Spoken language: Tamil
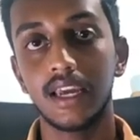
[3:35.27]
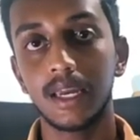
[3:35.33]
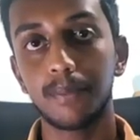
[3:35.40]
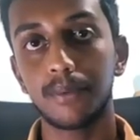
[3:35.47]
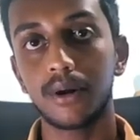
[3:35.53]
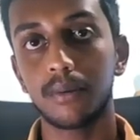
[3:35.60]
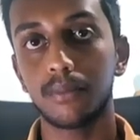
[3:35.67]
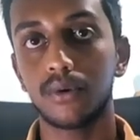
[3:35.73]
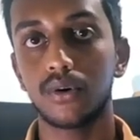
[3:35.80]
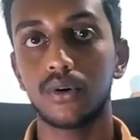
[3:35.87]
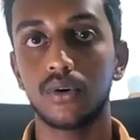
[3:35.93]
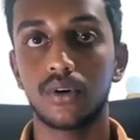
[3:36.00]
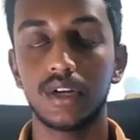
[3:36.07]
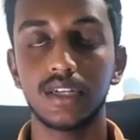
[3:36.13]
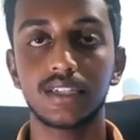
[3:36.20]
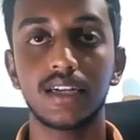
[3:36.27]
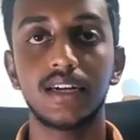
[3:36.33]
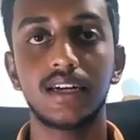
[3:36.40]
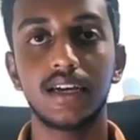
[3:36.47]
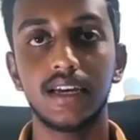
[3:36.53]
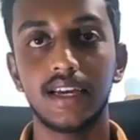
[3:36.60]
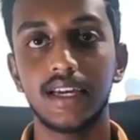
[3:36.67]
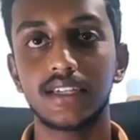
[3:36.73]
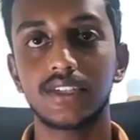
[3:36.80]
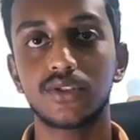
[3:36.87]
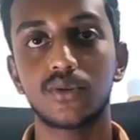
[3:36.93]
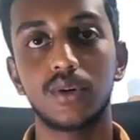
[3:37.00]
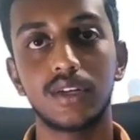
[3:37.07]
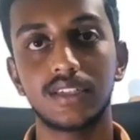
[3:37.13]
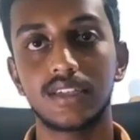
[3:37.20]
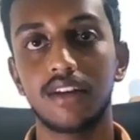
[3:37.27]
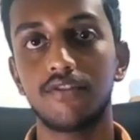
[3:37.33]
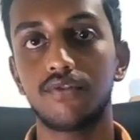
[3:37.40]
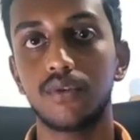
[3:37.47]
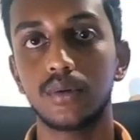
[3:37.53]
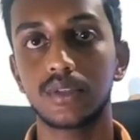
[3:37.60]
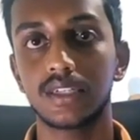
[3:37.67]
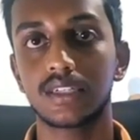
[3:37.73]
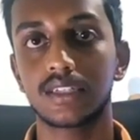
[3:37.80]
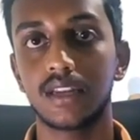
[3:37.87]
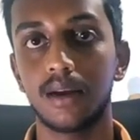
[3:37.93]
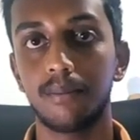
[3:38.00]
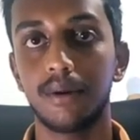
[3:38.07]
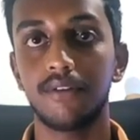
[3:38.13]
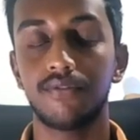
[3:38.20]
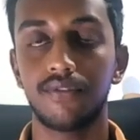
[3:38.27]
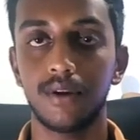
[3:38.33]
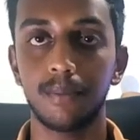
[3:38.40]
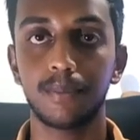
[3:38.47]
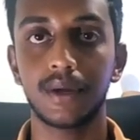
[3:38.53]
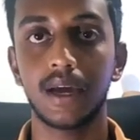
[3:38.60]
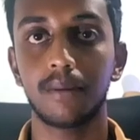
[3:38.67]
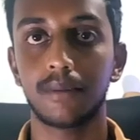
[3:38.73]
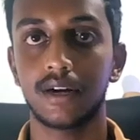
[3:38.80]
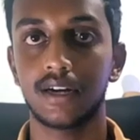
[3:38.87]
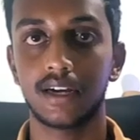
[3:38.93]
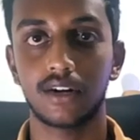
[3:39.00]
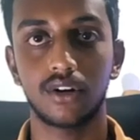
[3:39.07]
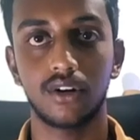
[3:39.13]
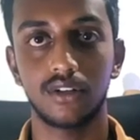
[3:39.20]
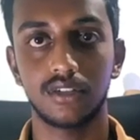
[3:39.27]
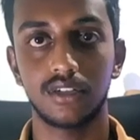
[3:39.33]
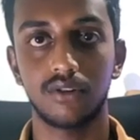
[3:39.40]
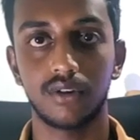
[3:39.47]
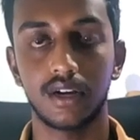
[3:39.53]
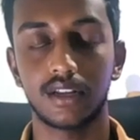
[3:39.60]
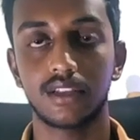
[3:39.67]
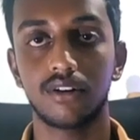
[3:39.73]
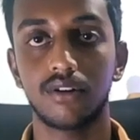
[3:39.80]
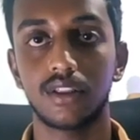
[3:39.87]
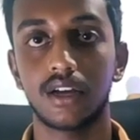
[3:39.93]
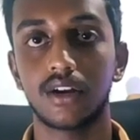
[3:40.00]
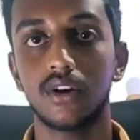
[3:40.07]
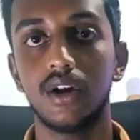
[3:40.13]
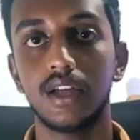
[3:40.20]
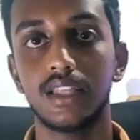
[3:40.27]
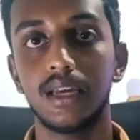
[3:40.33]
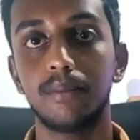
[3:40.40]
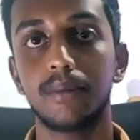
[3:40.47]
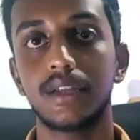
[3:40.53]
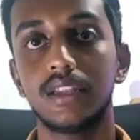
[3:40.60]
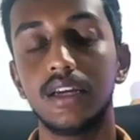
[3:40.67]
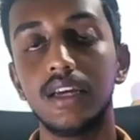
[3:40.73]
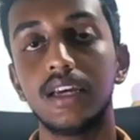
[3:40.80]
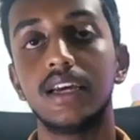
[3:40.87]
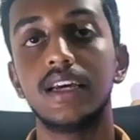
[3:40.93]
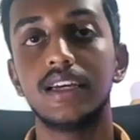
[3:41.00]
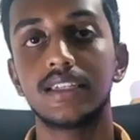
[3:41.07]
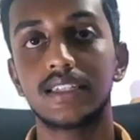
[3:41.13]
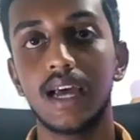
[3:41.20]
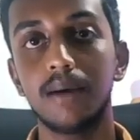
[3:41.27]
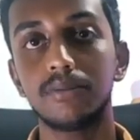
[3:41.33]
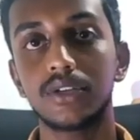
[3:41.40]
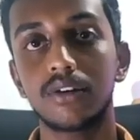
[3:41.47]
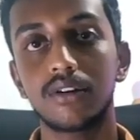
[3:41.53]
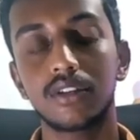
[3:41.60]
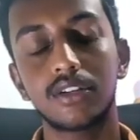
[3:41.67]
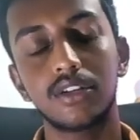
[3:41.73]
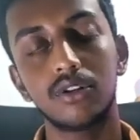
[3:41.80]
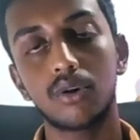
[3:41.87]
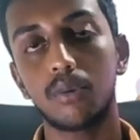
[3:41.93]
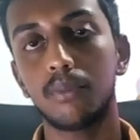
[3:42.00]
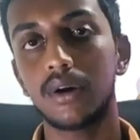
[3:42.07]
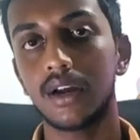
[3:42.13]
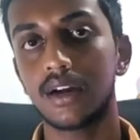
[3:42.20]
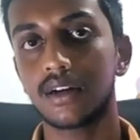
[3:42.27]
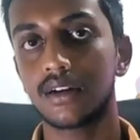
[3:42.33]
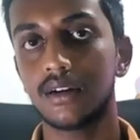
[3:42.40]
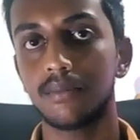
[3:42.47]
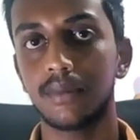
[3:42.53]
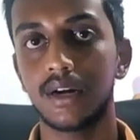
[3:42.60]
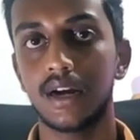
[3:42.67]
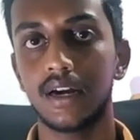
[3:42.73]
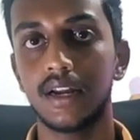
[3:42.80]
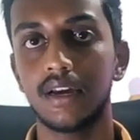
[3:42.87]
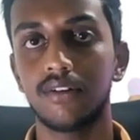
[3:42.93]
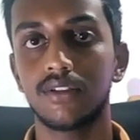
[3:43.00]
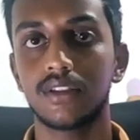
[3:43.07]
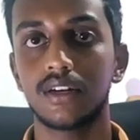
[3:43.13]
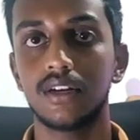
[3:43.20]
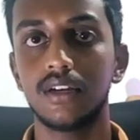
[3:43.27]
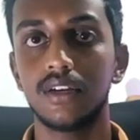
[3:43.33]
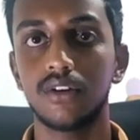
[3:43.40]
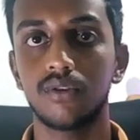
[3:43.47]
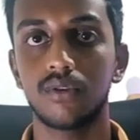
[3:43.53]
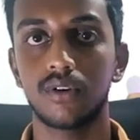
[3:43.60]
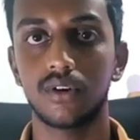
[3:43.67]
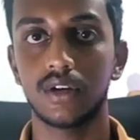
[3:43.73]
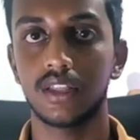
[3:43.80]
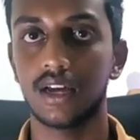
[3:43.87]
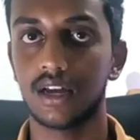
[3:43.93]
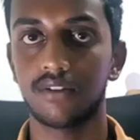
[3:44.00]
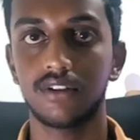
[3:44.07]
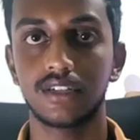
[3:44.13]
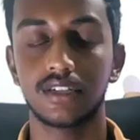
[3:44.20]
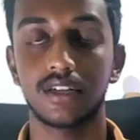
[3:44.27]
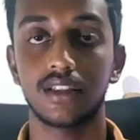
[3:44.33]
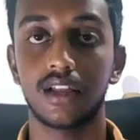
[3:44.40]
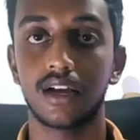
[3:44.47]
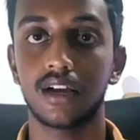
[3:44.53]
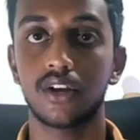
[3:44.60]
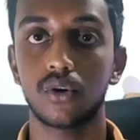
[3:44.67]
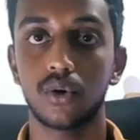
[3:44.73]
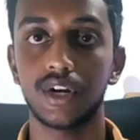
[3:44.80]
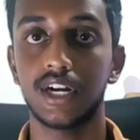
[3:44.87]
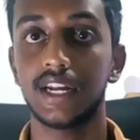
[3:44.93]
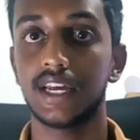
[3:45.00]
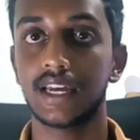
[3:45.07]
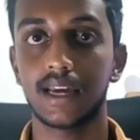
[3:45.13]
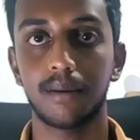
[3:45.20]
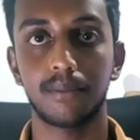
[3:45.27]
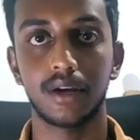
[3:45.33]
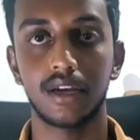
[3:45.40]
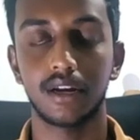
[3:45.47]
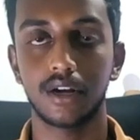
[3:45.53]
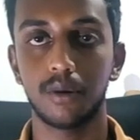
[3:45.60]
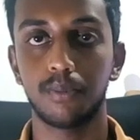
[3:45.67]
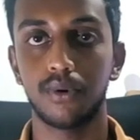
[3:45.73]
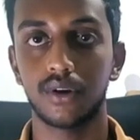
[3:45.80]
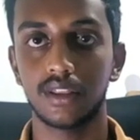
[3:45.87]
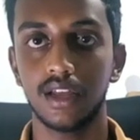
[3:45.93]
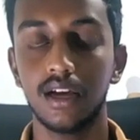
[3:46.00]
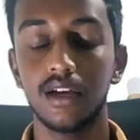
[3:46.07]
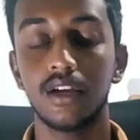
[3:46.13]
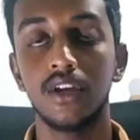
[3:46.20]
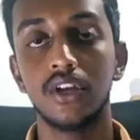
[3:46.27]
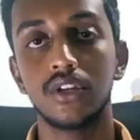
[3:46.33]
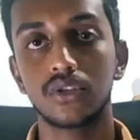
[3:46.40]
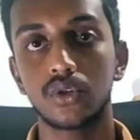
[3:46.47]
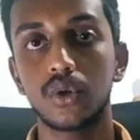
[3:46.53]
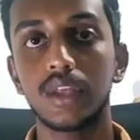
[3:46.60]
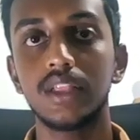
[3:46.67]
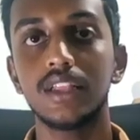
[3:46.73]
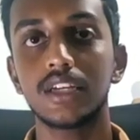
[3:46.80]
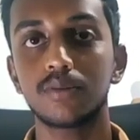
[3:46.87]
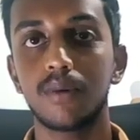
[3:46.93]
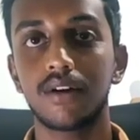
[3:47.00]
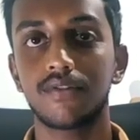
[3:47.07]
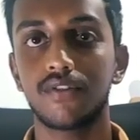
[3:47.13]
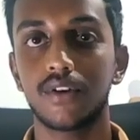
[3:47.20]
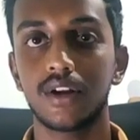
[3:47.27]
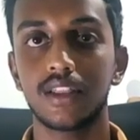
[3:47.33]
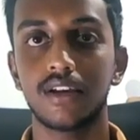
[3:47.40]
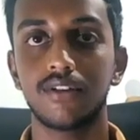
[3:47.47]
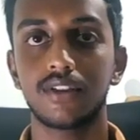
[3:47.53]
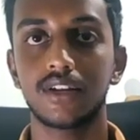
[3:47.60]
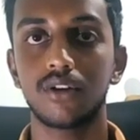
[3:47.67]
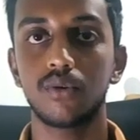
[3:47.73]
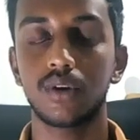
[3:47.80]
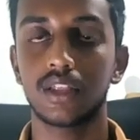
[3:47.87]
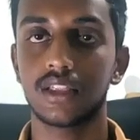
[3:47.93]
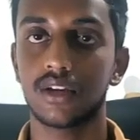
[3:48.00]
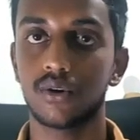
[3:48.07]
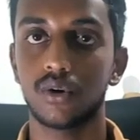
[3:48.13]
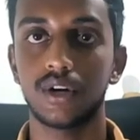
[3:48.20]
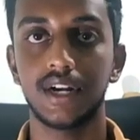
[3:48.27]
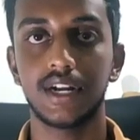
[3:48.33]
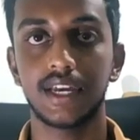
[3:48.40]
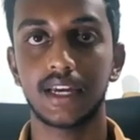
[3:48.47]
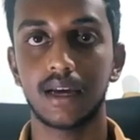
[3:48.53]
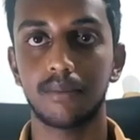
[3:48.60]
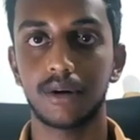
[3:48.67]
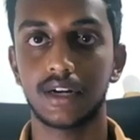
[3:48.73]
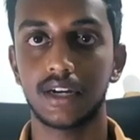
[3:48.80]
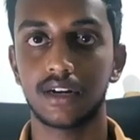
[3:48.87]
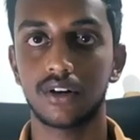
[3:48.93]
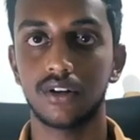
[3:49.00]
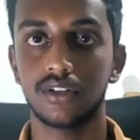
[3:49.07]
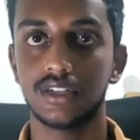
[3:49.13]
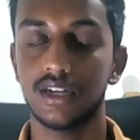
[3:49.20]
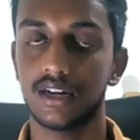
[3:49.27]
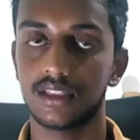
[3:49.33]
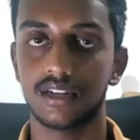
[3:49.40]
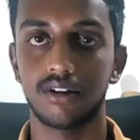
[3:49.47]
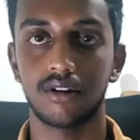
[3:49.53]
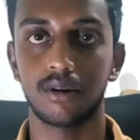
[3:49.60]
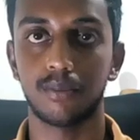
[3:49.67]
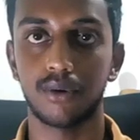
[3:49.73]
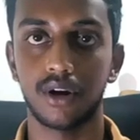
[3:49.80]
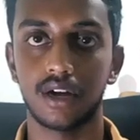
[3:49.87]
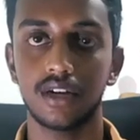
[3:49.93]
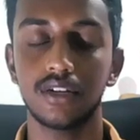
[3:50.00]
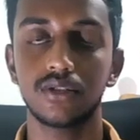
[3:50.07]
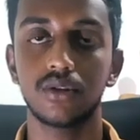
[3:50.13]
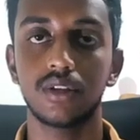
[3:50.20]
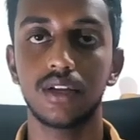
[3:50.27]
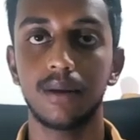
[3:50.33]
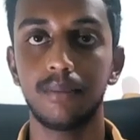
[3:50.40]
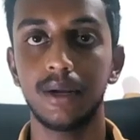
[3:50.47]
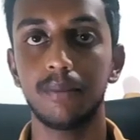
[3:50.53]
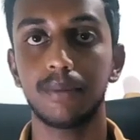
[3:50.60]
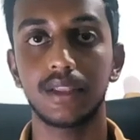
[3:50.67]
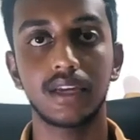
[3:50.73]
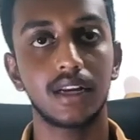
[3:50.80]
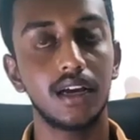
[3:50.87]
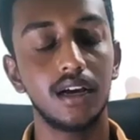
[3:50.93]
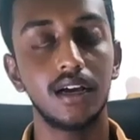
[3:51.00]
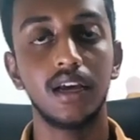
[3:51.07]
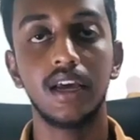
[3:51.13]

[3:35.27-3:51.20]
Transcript: இப்போ நம்ம ரீசெண்டாக ஏசஸோடைய ஜென்ஃபோன் சிக்ஸில் எப்படி ஃப்ளிப் கேமரா டெக்னாலஜி இவங்க எடுத்துகிட்டு வந்தாங்களோ அதே மாதிரி சாம்சங் வந்துட்டு ரொம்ப நாட்கள் முன்னாடியே வந்துட்டு இவங்க இது அறிவிச்சிருந்தாங்க ரொட்டேட்டிங் கேமரா இருக்க போகிறதா ஸோ இந்த ஸ்மார்ட் ஃபோனில் தான் வந்துட்டு இவங்க இந்த ரொட்டேட்டிங் கேமரா டெக்னாலஜி எடுத்துகிட்டு வர போகிறாங்க ஸோ அது எப்படின்னு பார்த்தீங்கன்னா